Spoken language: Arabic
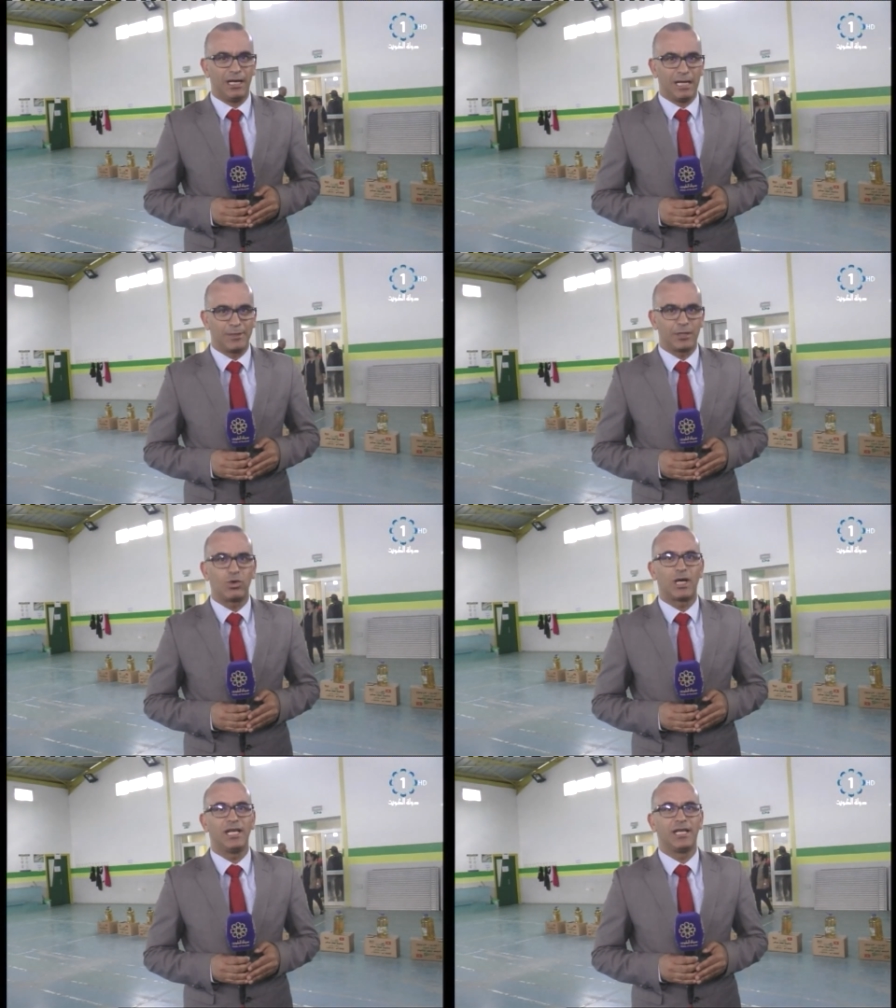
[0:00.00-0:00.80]

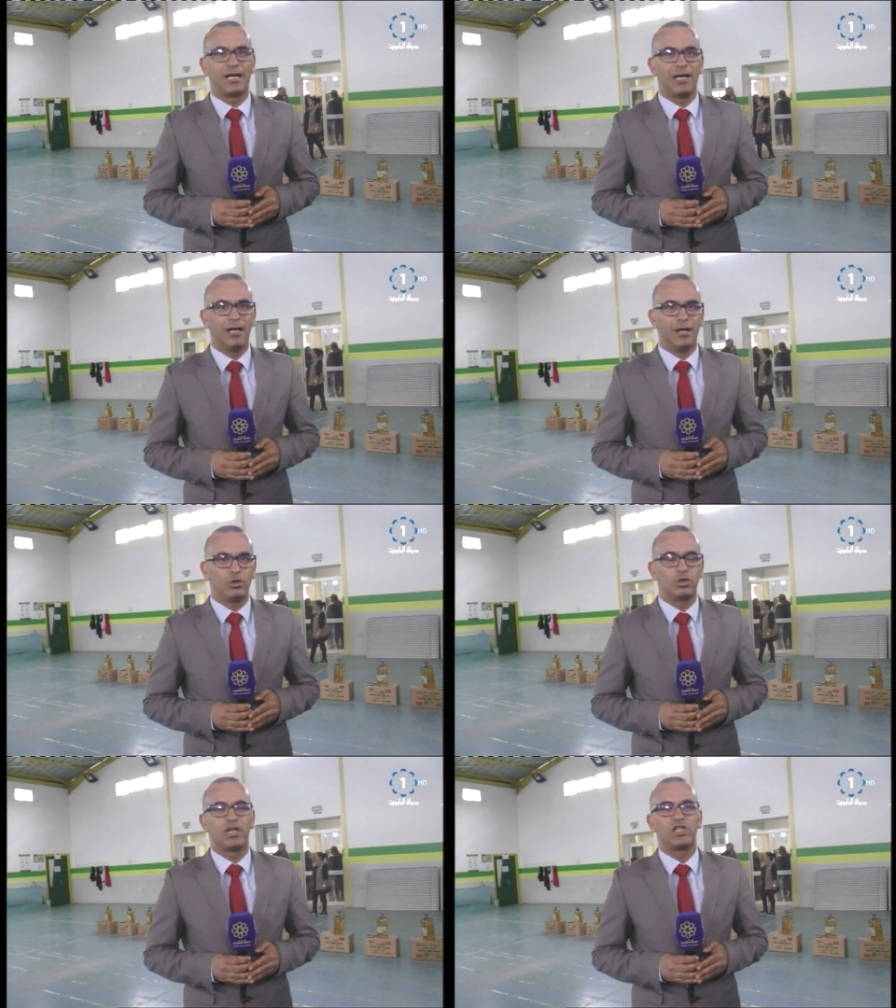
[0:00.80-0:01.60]
لمسة خيرة
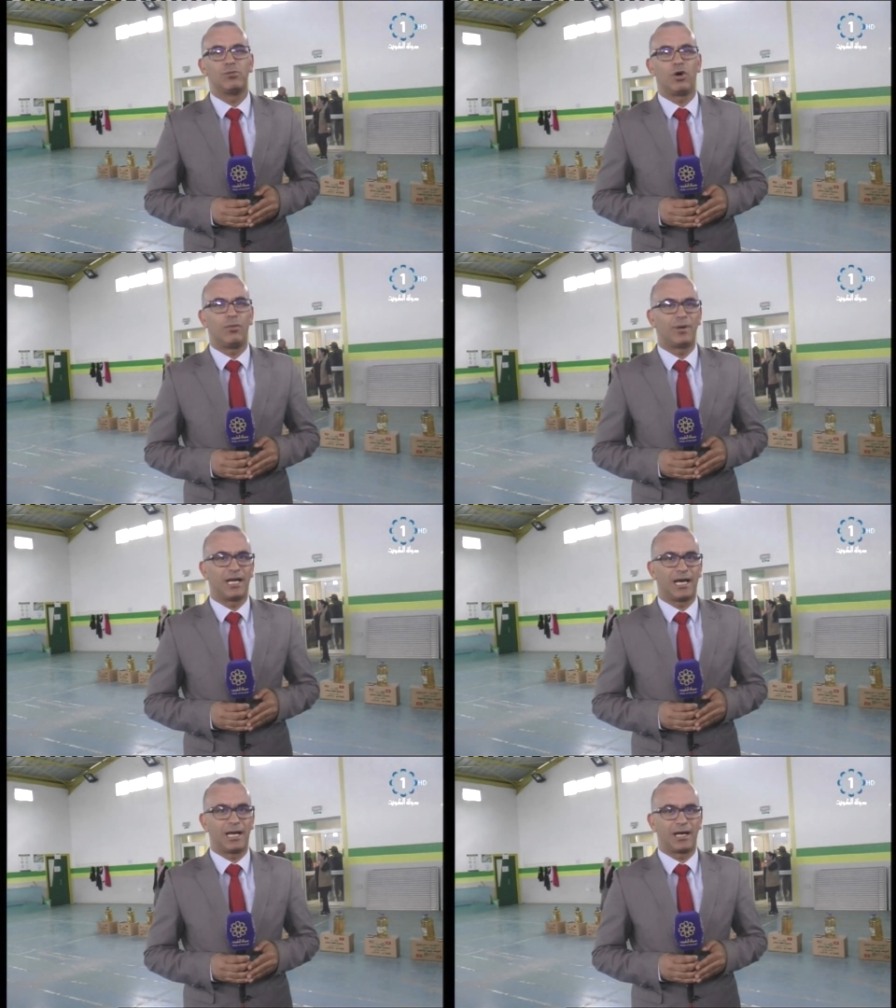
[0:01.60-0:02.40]
تترجم عمق
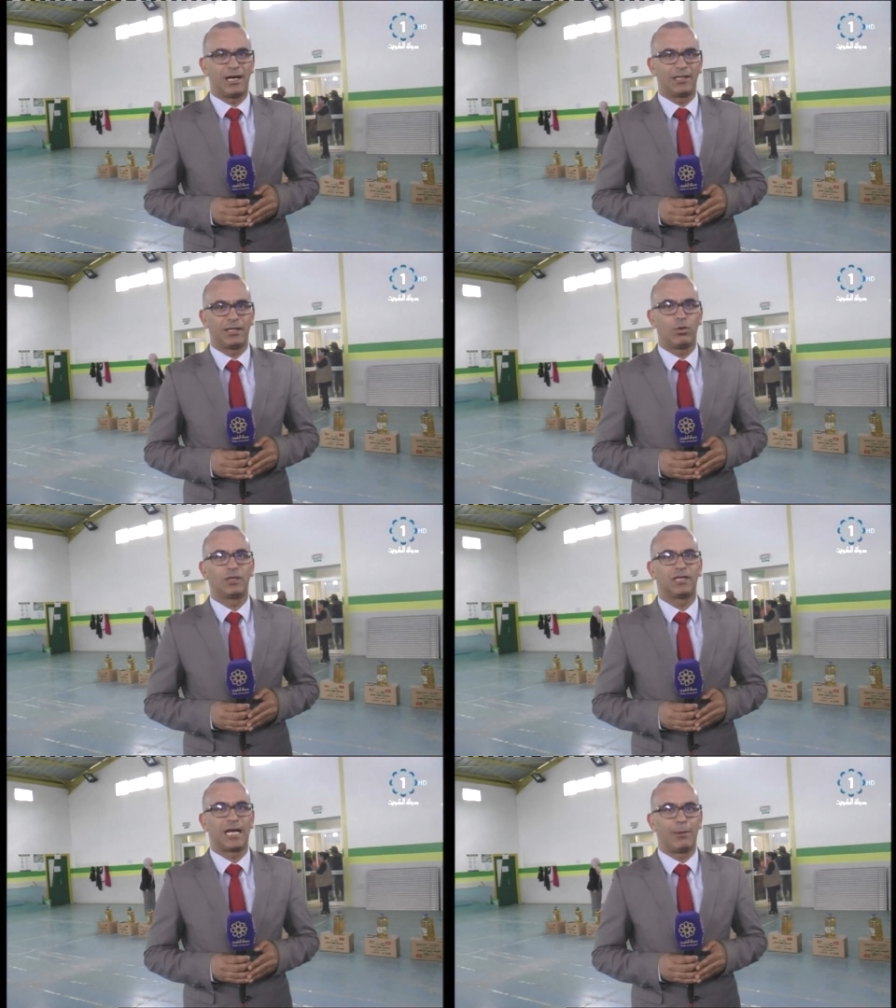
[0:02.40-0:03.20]
العلاقات
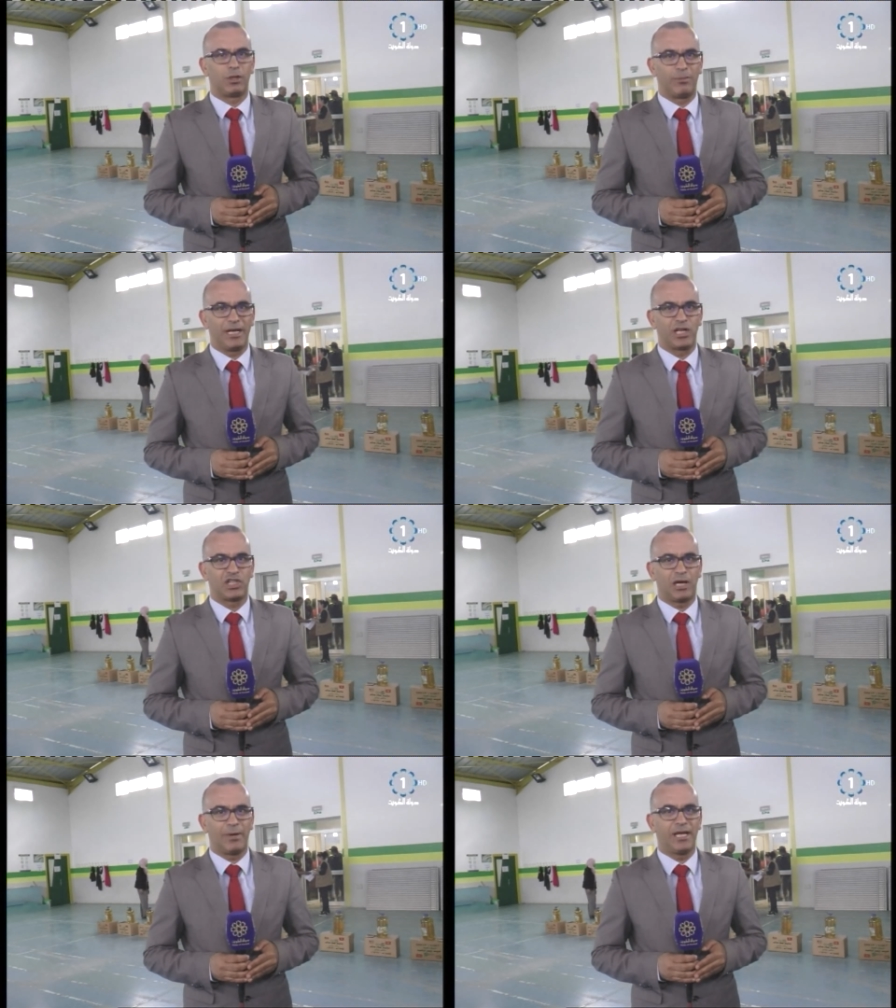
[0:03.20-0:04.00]
والترابط بين
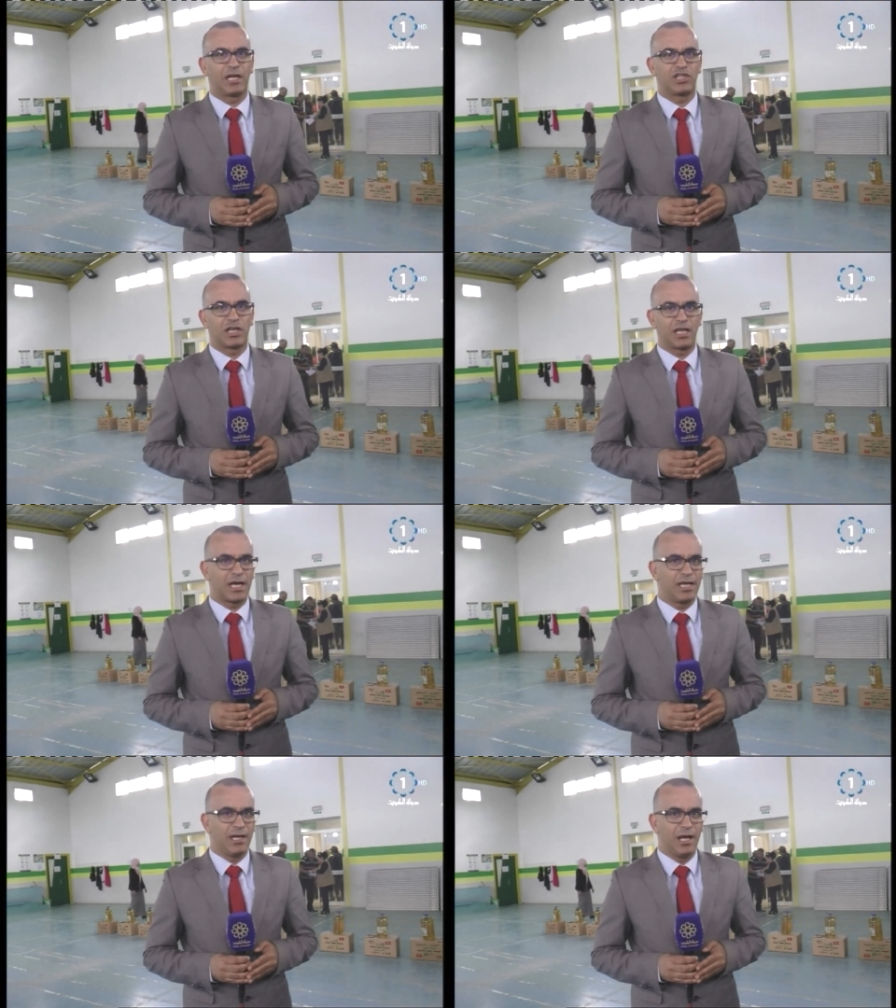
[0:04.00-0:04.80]
الشعبين
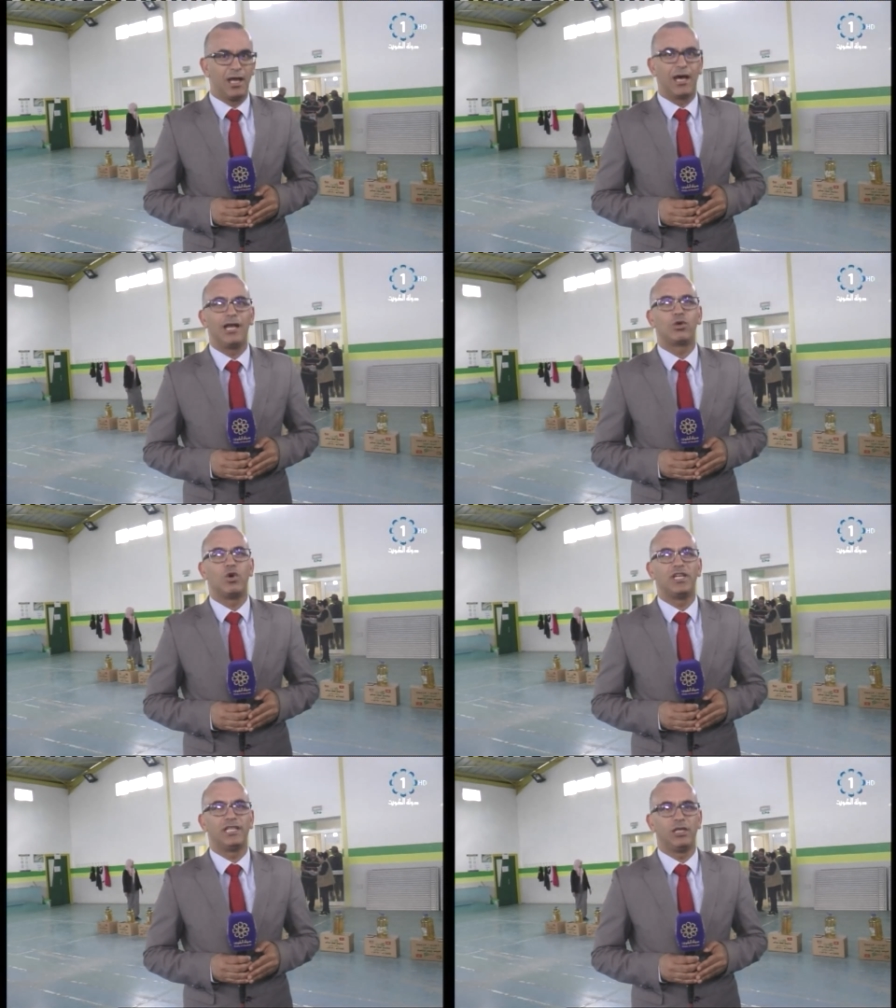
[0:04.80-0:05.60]
الشقيقين
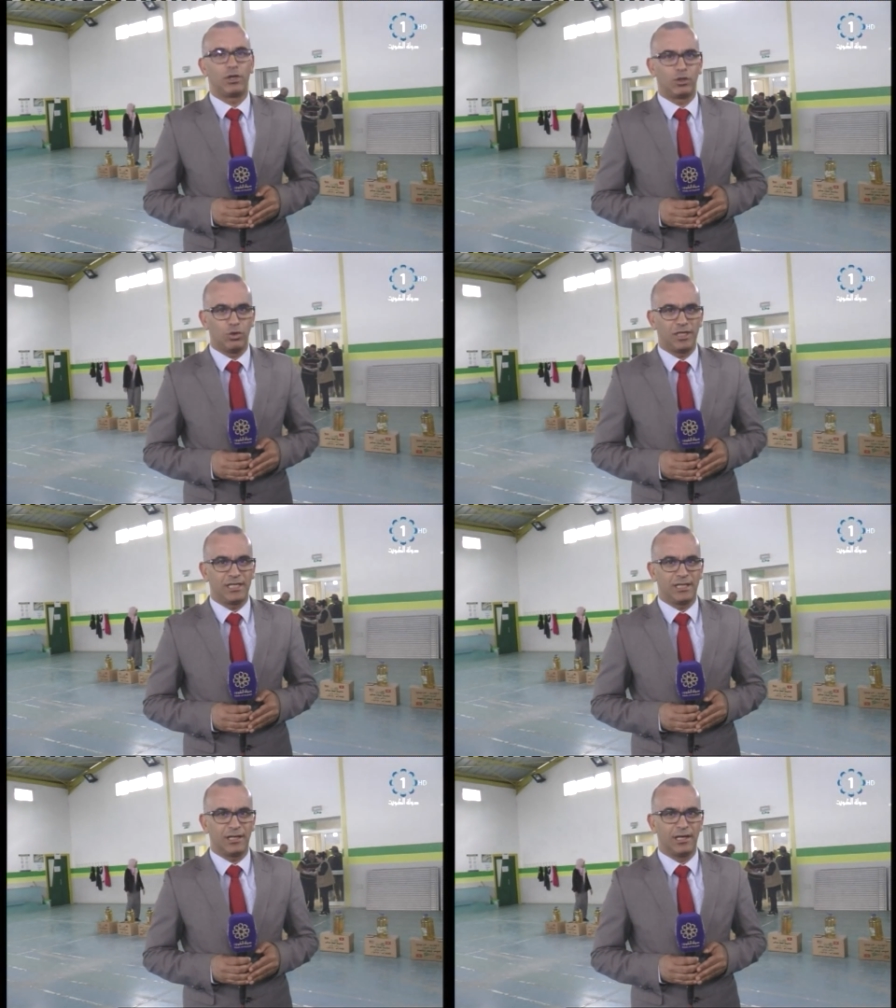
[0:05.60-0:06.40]
الكويتي
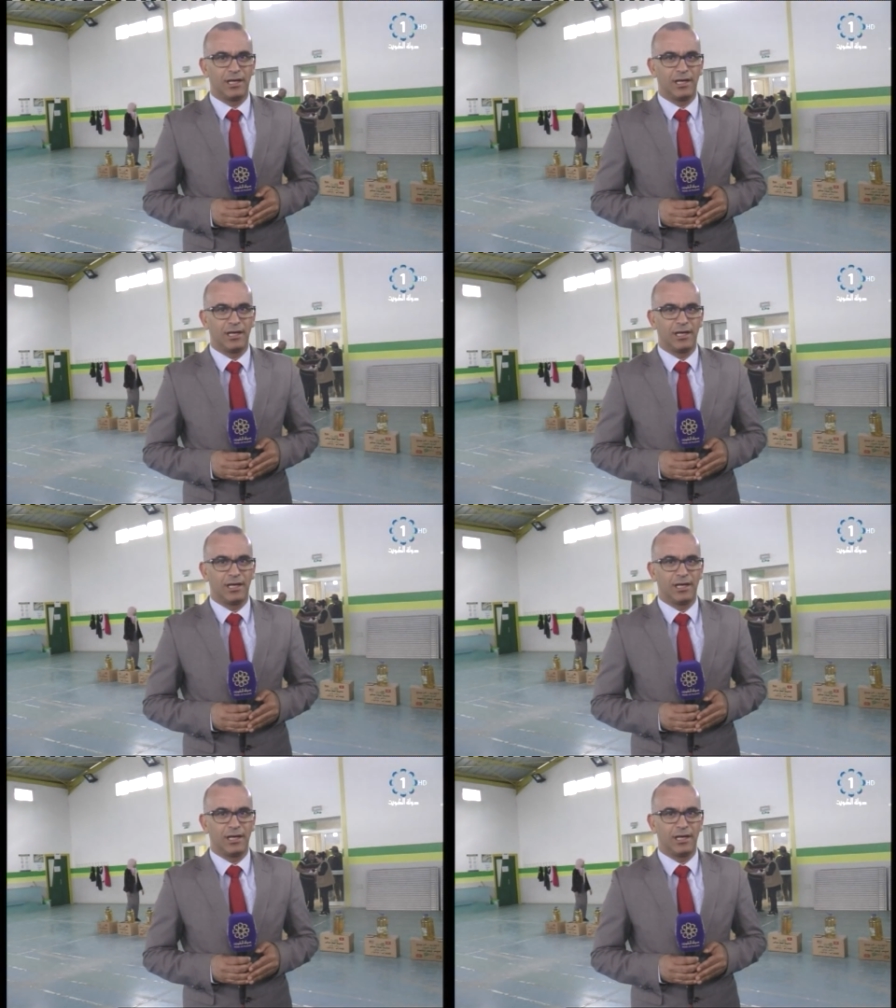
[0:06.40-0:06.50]
والتونسي